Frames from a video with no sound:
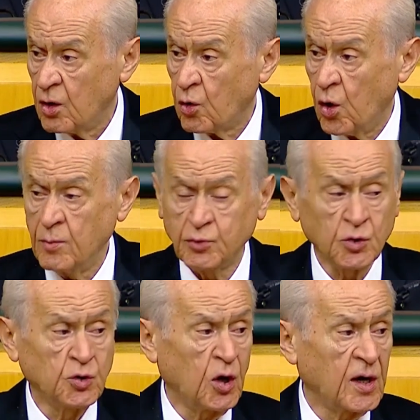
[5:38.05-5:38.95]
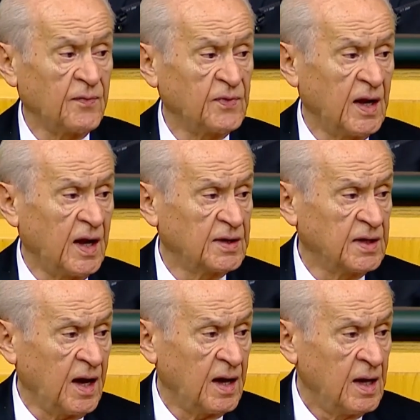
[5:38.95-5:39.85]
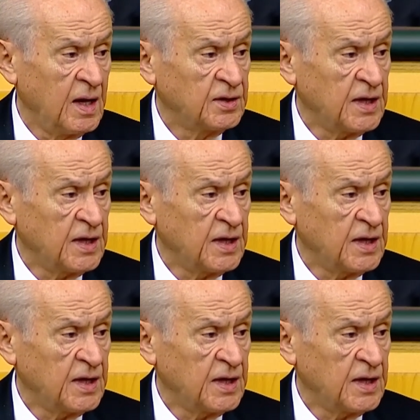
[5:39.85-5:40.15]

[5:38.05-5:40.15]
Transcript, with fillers: komşu coğrafyalarda